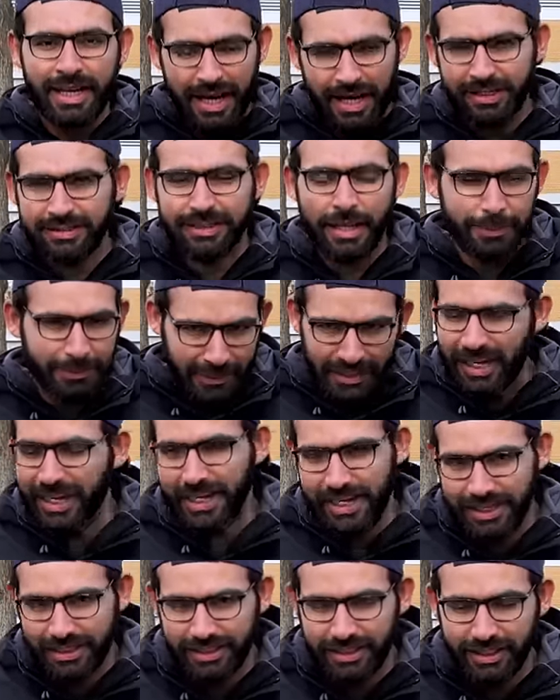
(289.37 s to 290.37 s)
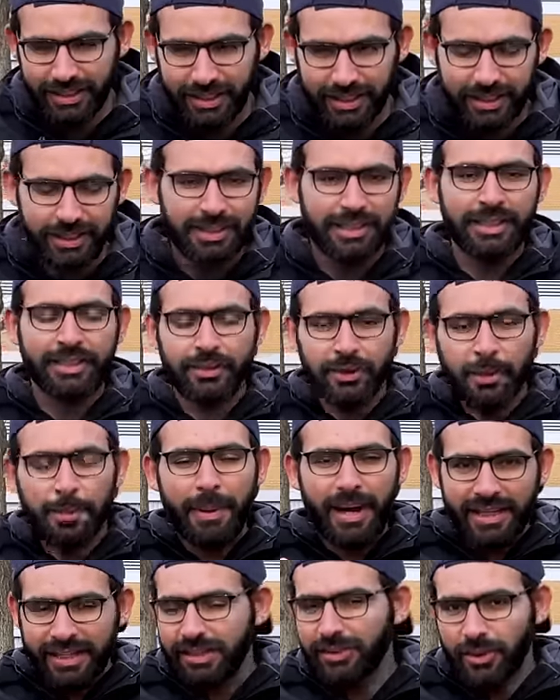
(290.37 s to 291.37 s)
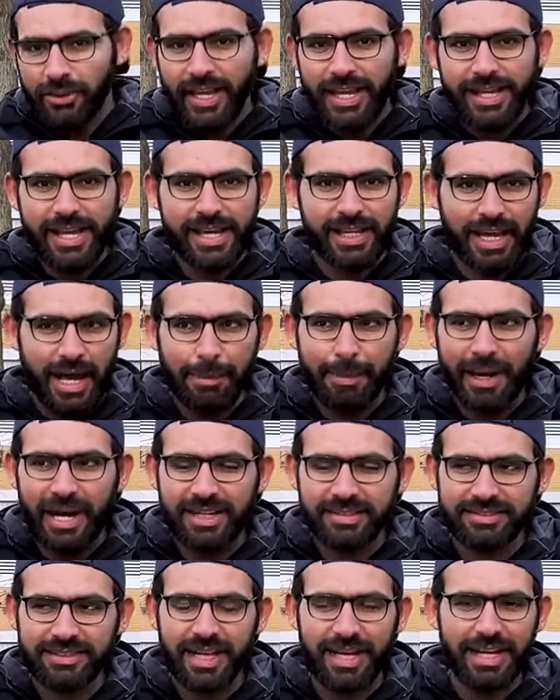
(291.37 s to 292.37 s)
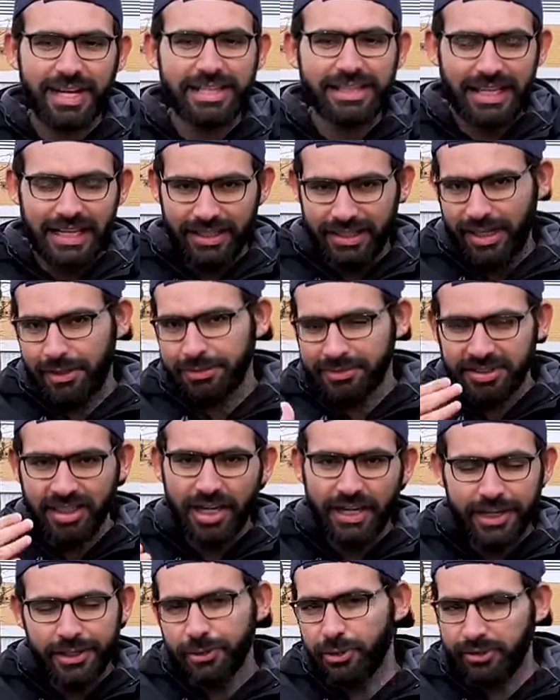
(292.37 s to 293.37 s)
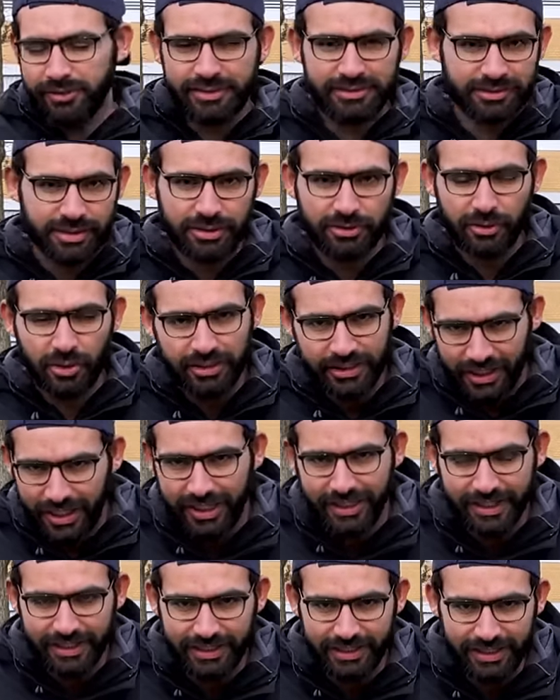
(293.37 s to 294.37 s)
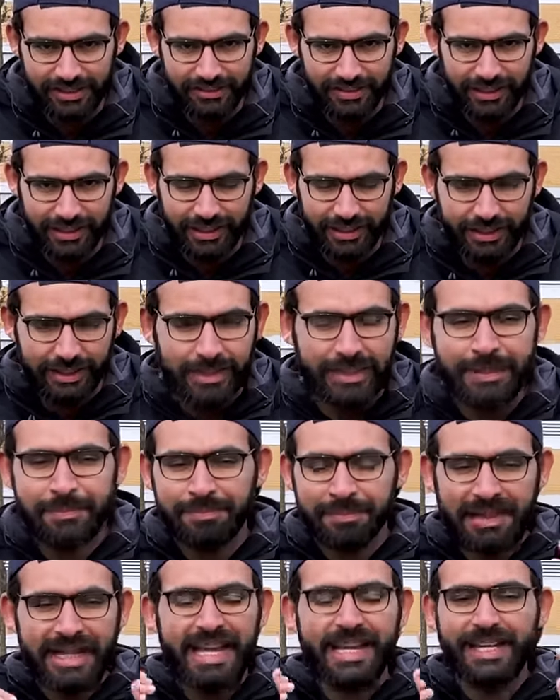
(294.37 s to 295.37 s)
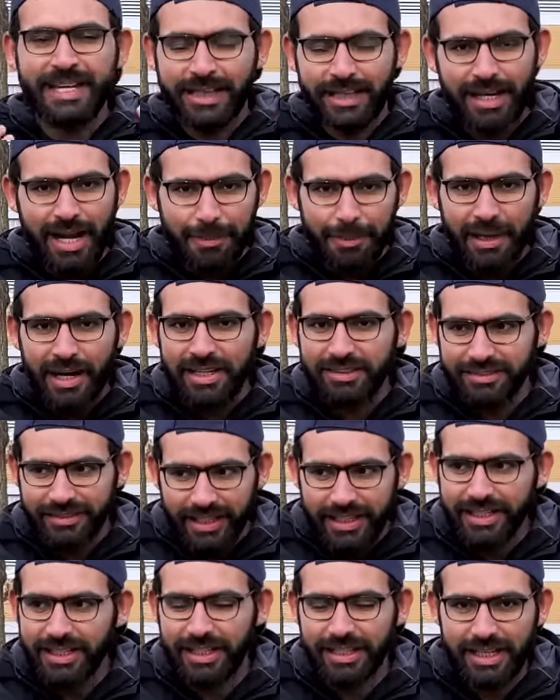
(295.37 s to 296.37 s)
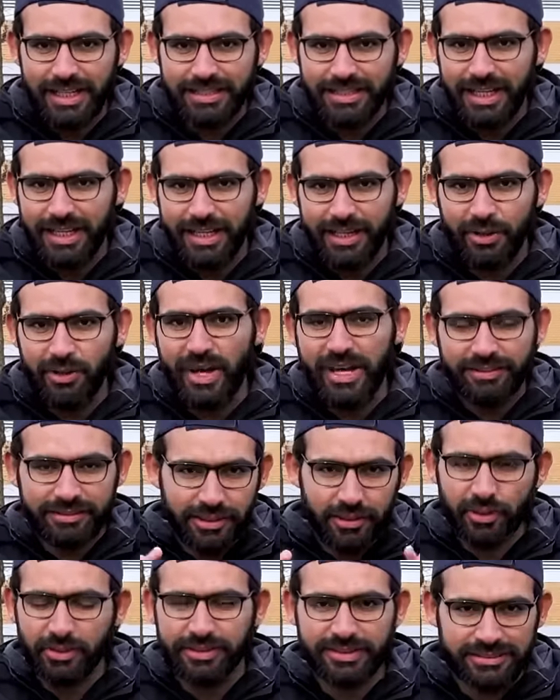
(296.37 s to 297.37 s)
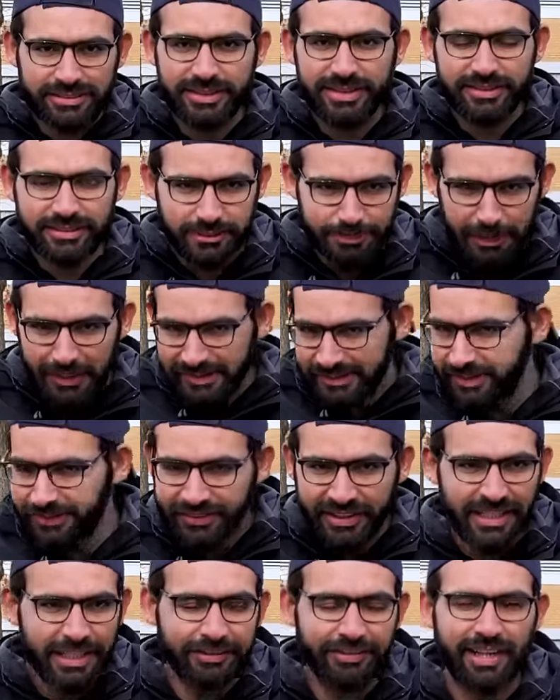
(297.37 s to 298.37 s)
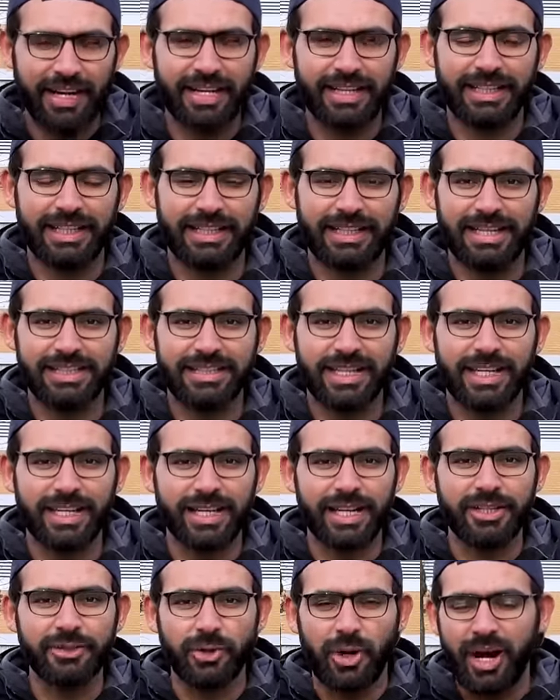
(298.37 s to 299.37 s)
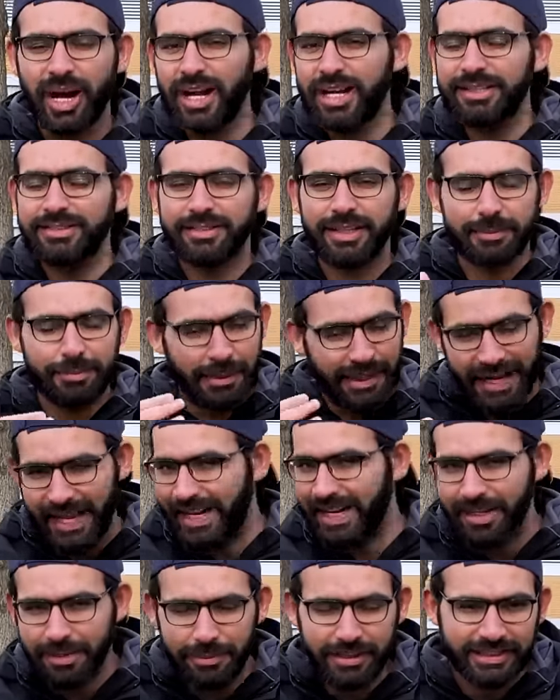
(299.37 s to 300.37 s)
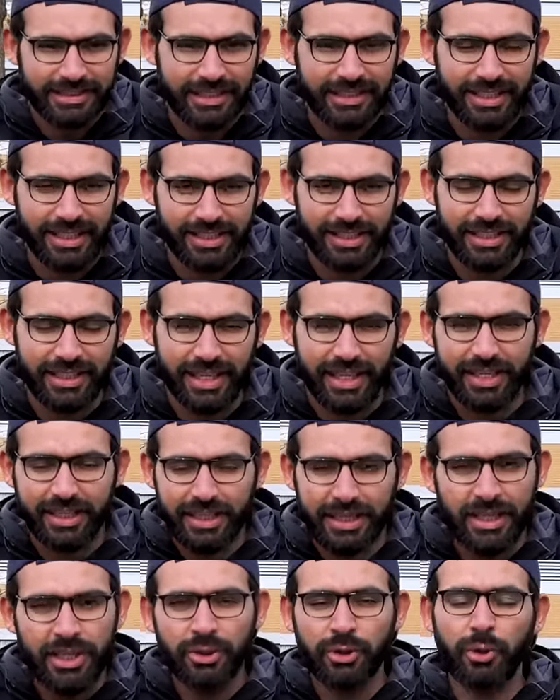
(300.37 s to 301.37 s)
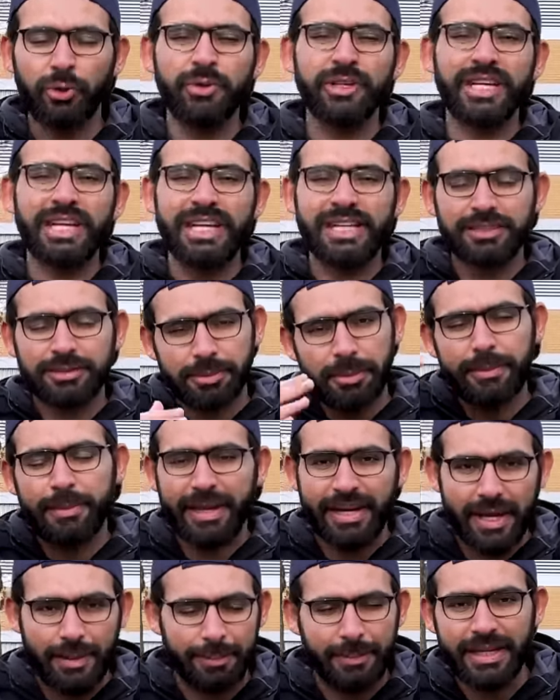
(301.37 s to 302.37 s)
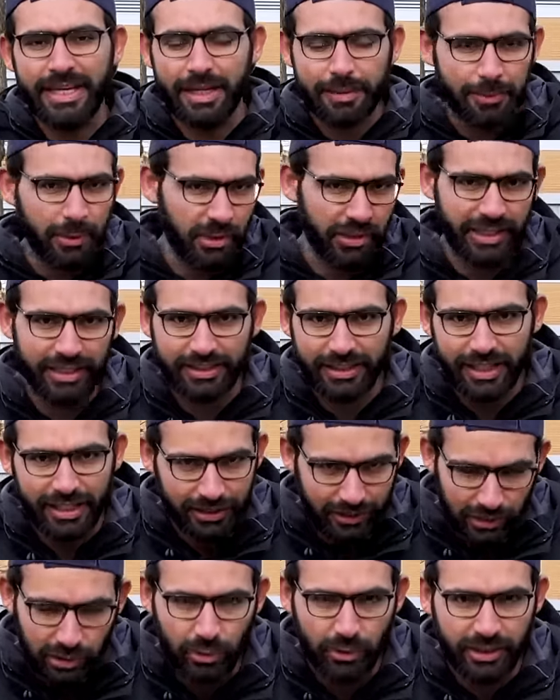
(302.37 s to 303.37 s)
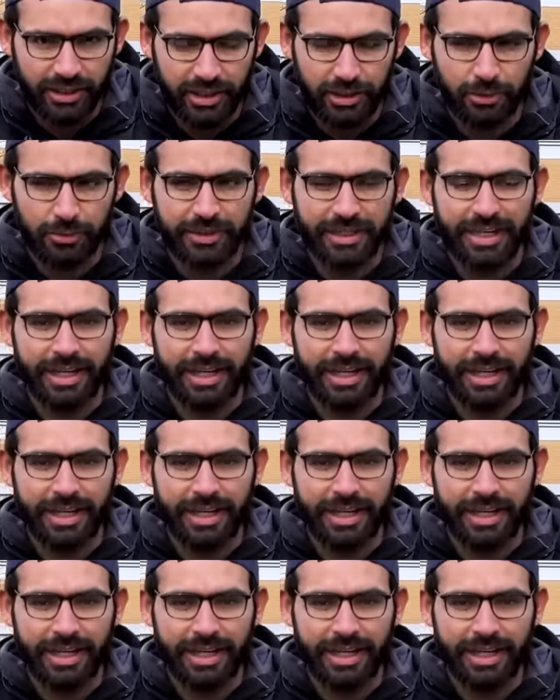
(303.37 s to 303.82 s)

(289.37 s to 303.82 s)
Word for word: एक्सेप्ट कर लेती हैं तो बेटर तो यही है कि आप आइल्स कर लें ताकि आप सारी यूनिवर्सिटीज़ को टारगेट कर सकें लेकिन अगर आप आइल्स नहीं करना चाह रहे और ऐसी यूनिवर्सिटीज़ स्पेसिफिकली फाइंड करना चाह रहे हैं जो आइल्स के बगैर एडमिशन देती हैं तो उनकी लिस्ट भी मैंने अपनी ई बुक के अंदर इंक्लूड की हुई